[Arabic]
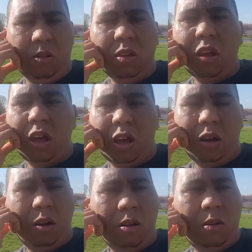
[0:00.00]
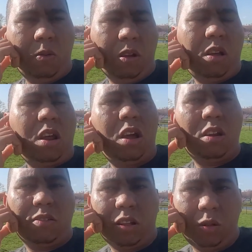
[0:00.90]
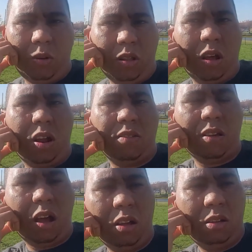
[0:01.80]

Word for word: يا وحده راه هرست لوحده راسها